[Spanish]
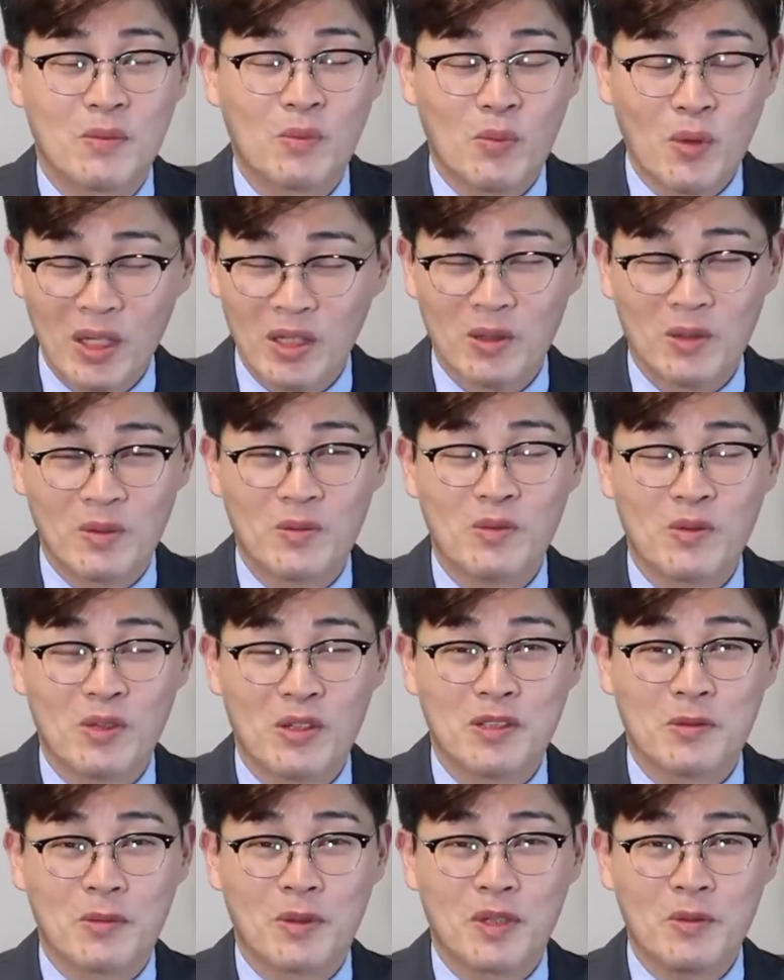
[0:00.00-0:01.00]
Bueno,
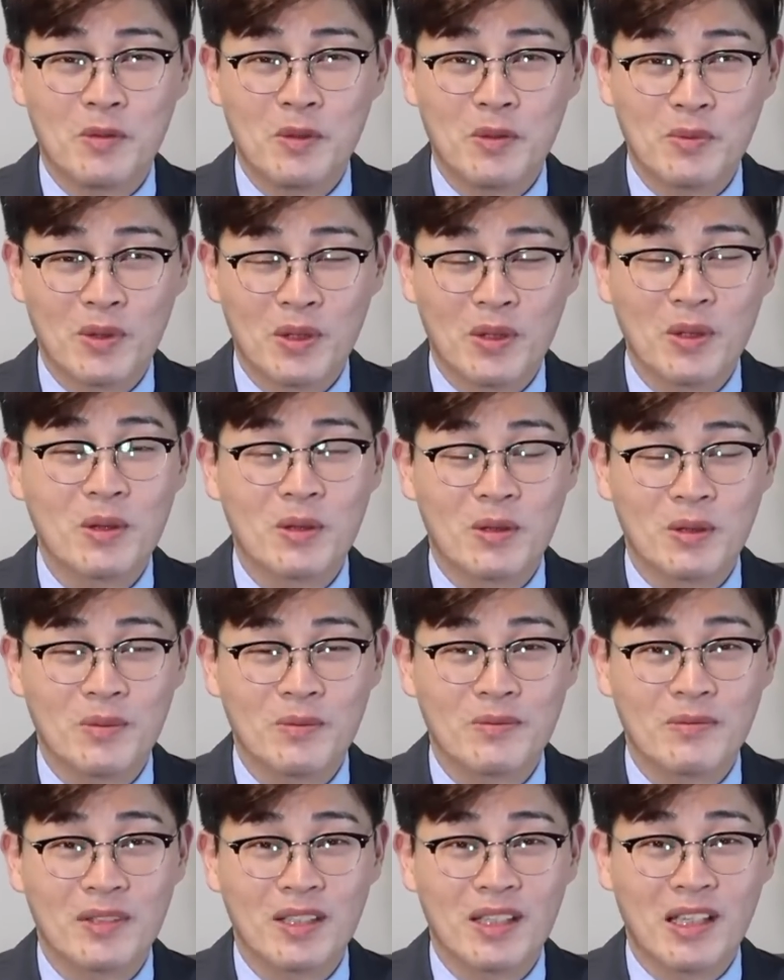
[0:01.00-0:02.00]
nos veremos pronto
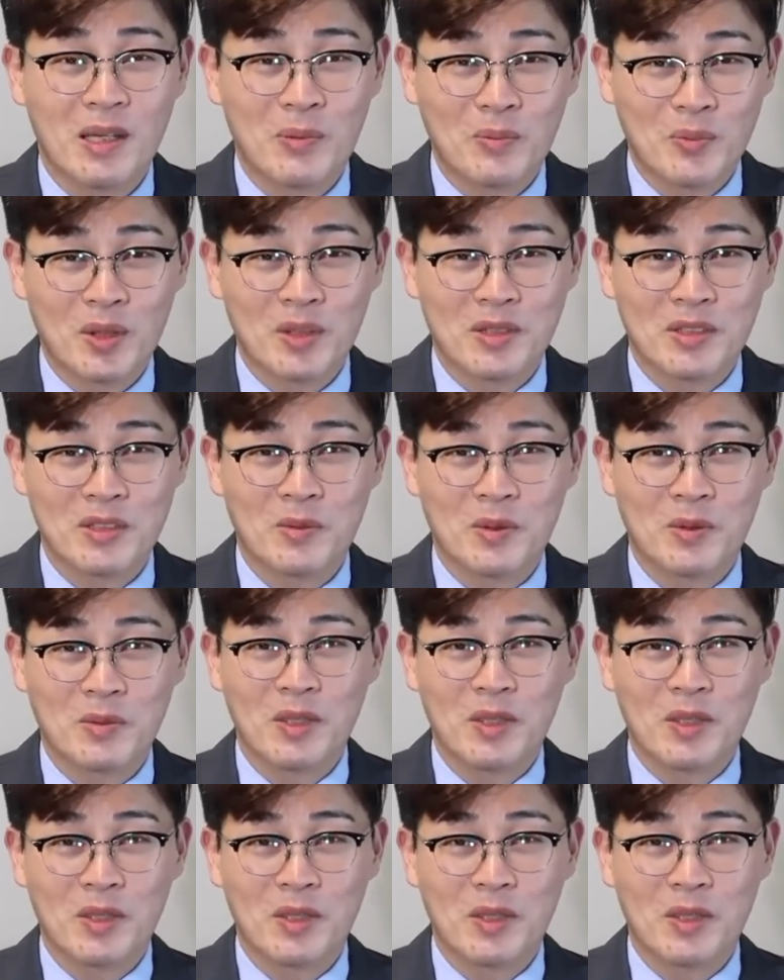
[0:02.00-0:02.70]
en próximo